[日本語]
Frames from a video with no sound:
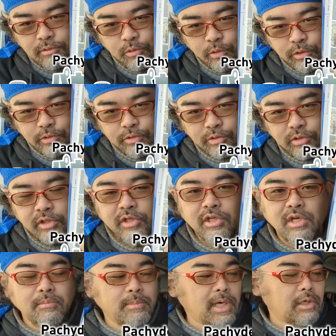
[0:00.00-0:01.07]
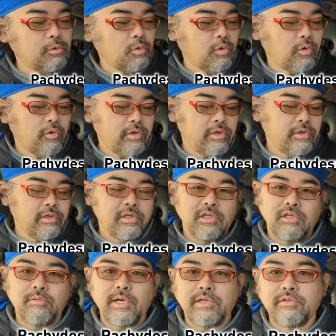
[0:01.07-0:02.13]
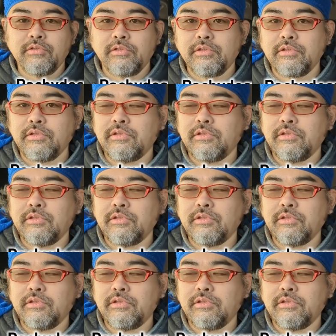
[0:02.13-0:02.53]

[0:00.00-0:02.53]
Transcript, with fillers: という、まあ、あのいわゆる